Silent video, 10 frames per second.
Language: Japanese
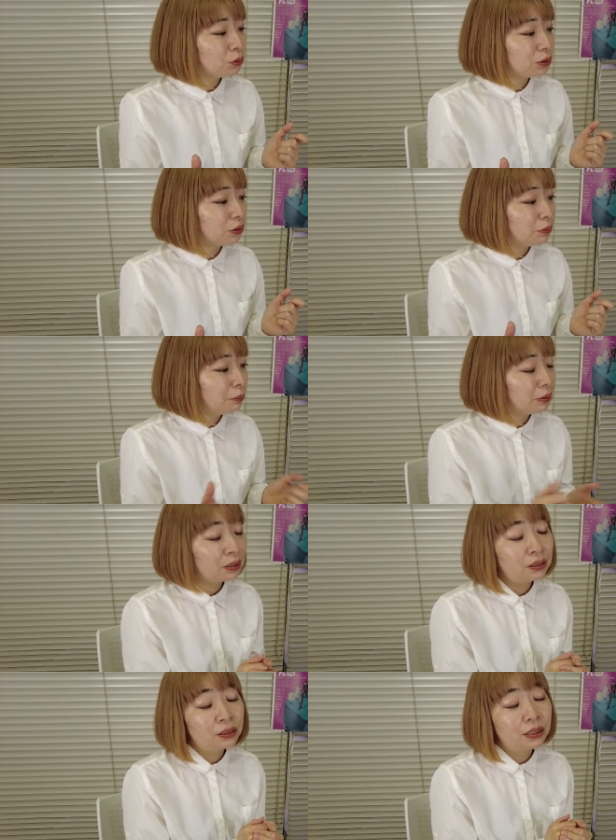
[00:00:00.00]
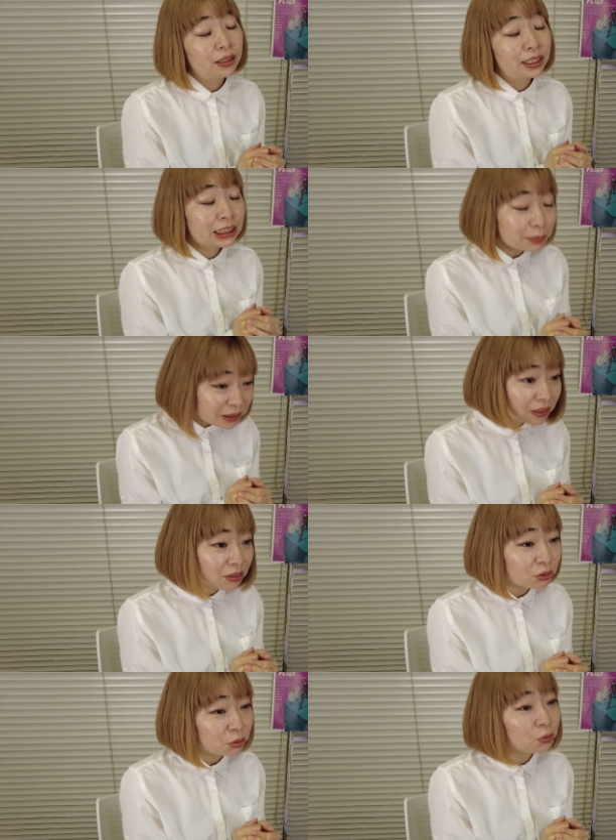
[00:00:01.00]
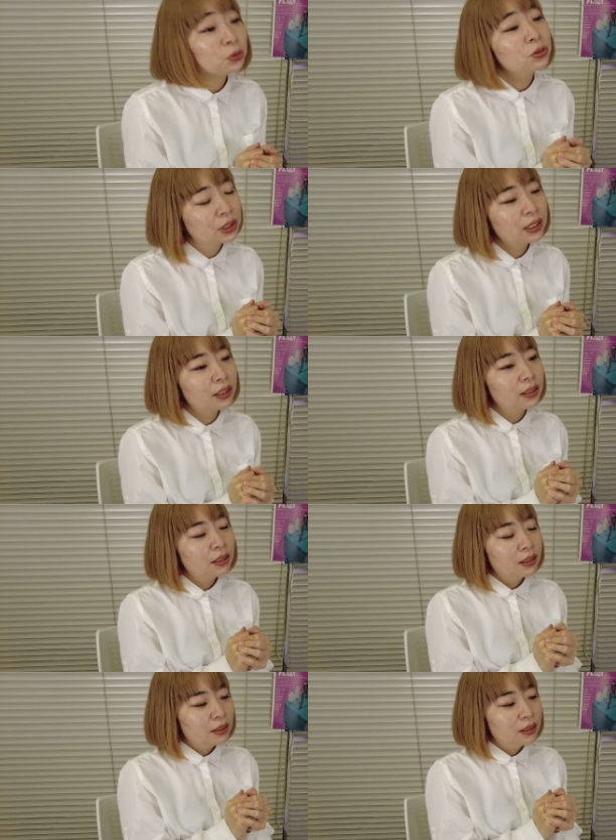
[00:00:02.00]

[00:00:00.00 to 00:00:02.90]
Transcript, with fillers: うっていうメンバーが集まってると思うので、